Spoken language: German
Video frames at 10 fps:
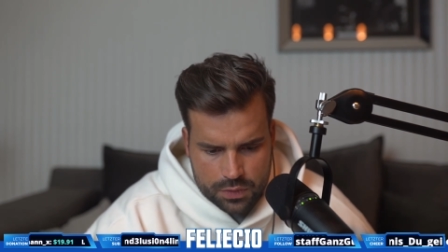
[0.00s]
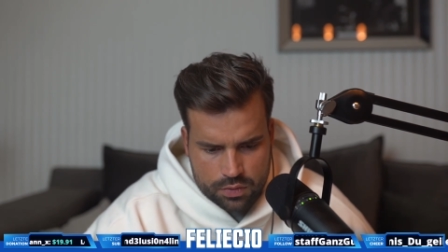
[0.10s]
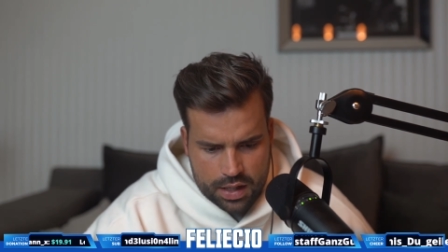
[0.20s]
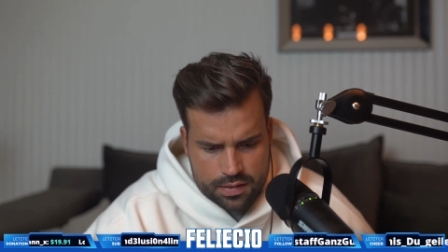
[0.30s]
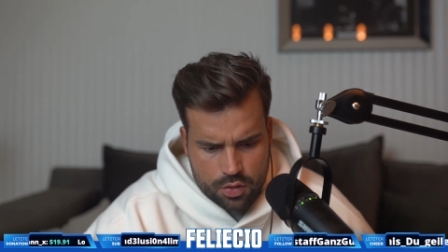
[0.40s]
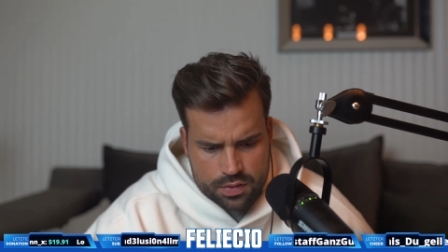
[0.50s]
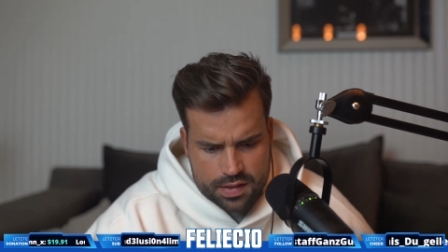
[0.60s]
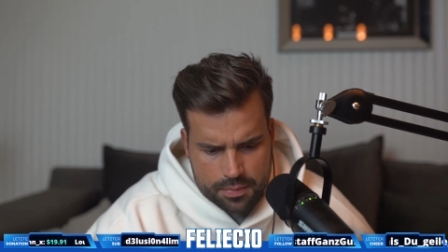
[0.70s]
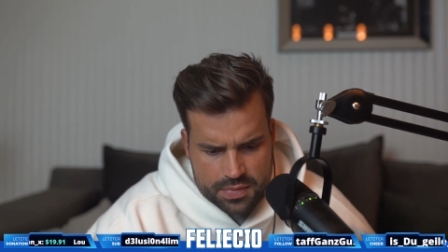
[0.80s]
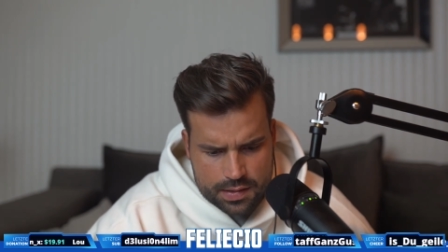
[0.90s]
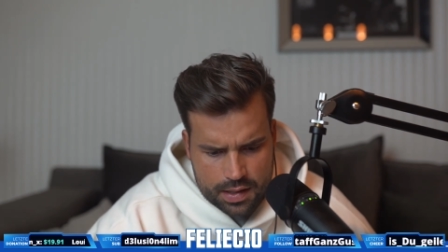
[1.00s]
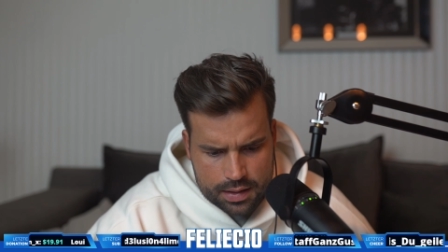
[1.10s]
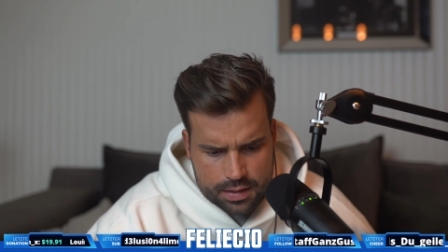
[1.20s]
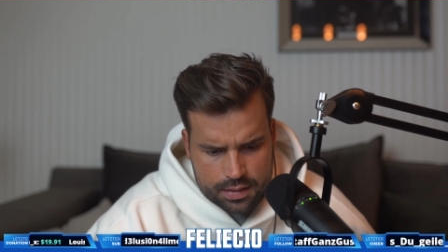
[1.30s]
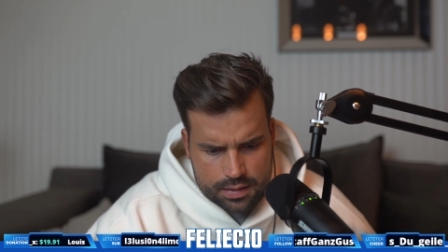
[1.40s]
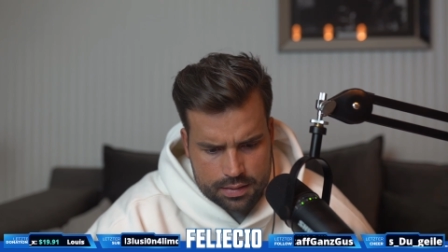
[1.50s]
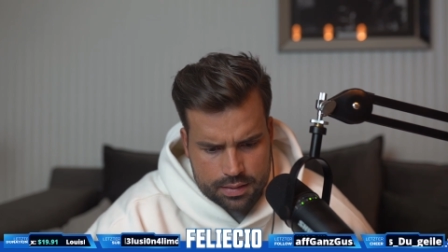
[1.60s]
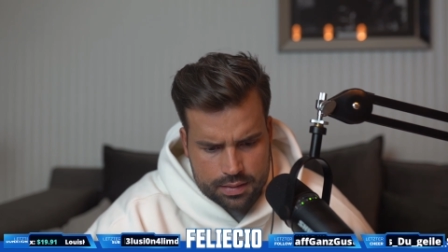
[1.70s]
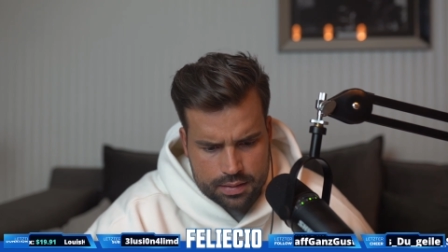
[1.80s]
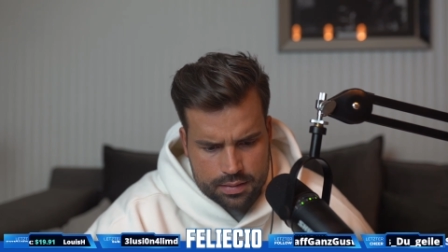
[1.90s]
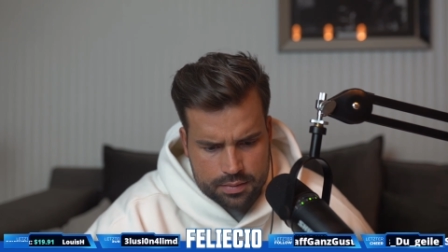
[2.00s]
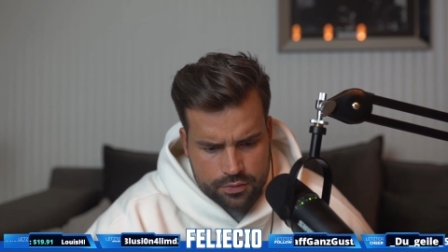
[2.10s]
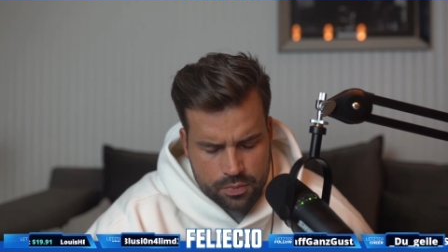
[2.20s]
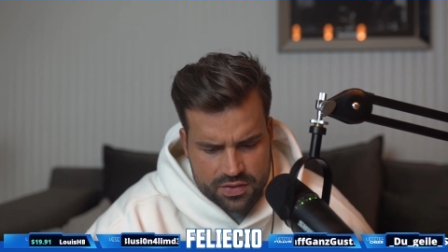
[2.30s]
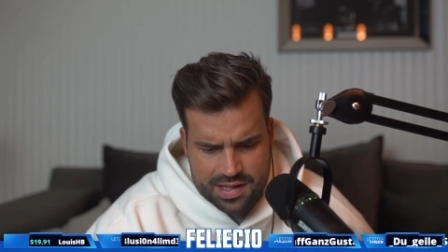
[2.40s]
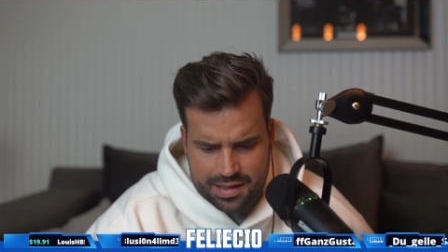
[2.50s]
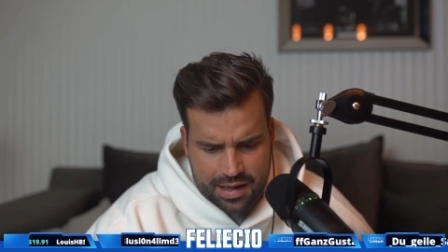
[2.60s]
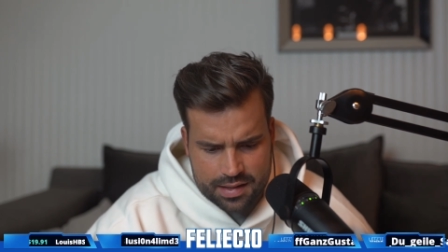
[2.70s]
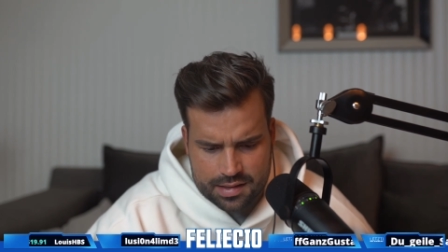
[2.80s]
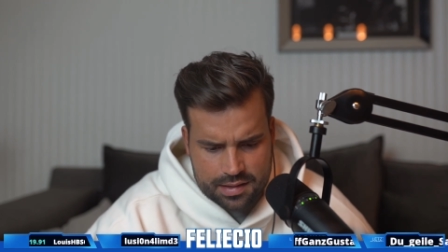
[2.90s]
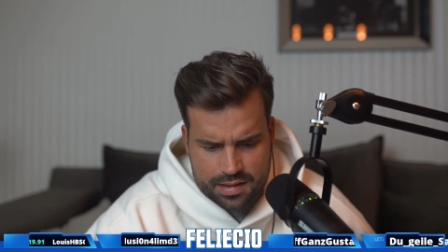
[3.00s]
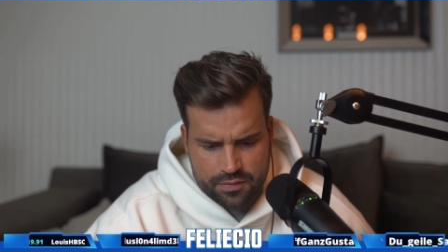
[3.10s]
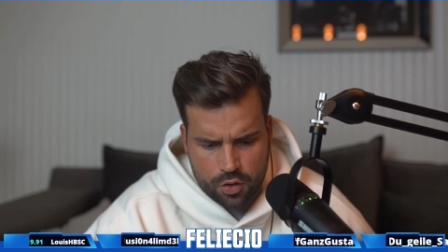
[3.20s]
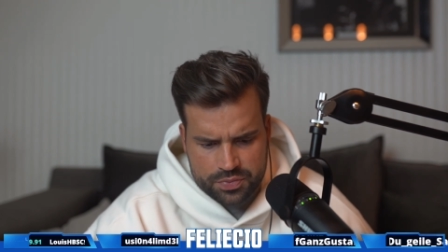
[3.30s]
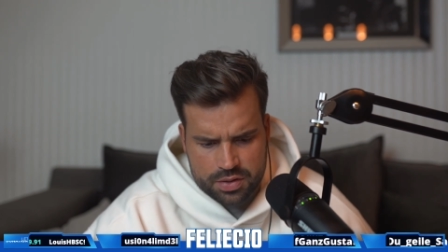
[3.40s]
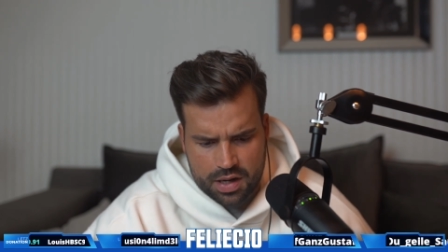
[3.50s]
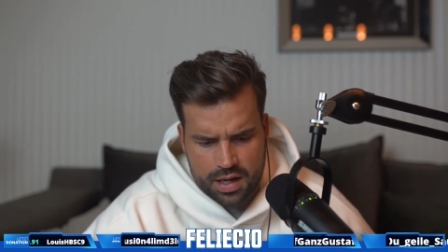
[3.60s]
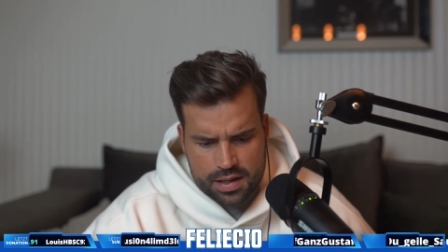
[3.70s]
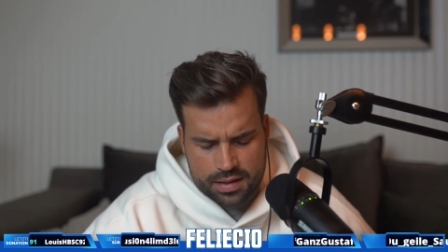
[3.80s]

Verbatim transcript: Und da ist auch ein Samstag äh, 15.30 Uhr, das ist einfach optimal.